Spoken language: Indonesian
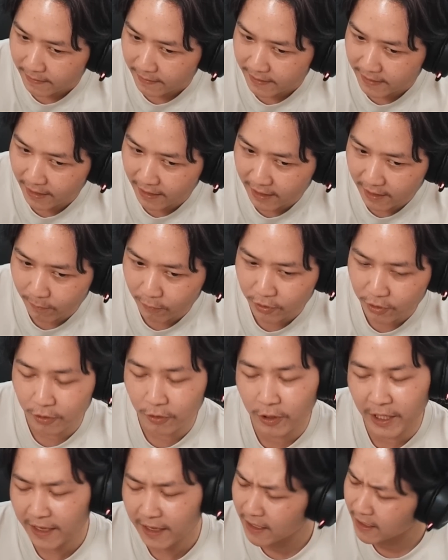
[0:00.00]
jungler
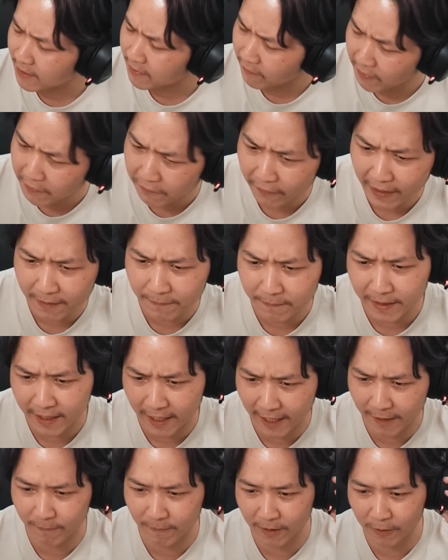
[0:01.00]
musuh lu at least free farming
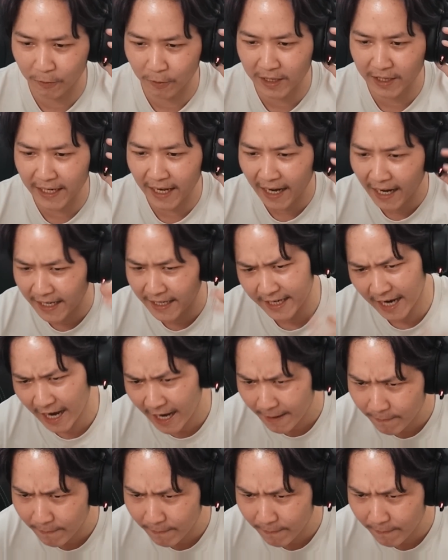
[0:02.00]
lah sama gue tenang aja